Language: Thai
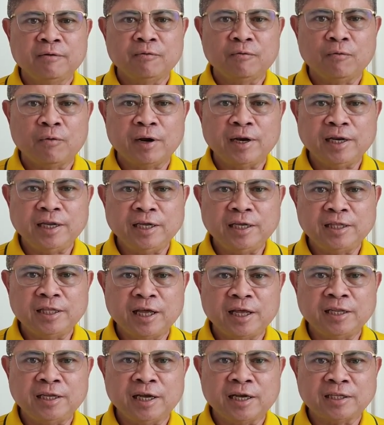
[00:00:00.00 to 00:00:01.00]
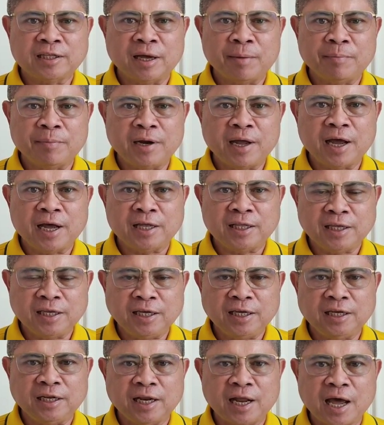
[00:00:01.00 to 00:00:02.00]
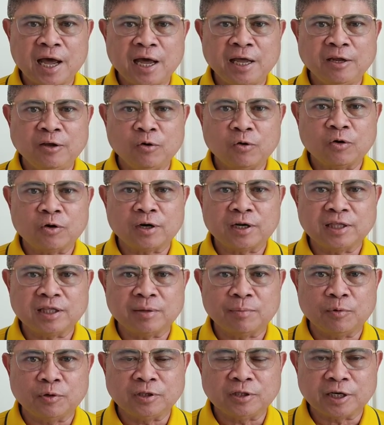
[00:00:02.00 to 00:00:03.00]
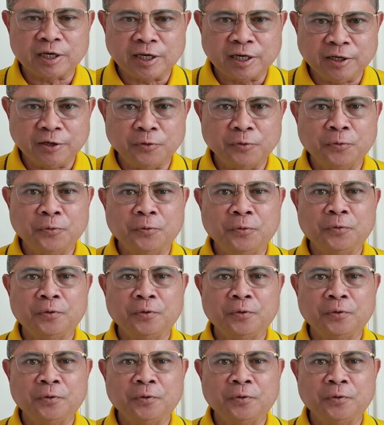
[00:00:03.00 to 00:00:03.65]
วันนี้ท่านยังทำหน้าที่นายกรัฐมนตรีอยู่